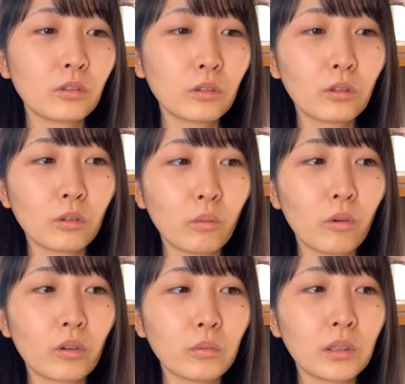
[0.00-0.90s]
チョコの
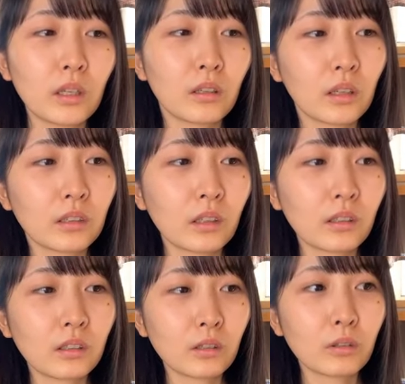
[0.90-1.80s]
ボールみたいなのがあった
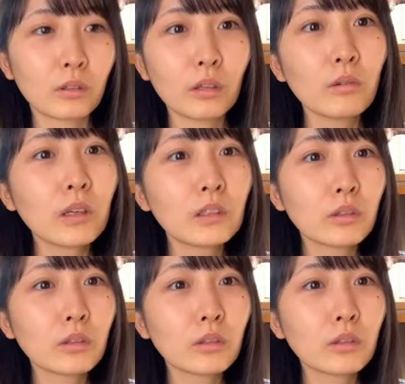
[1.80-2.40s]
んですよそれ割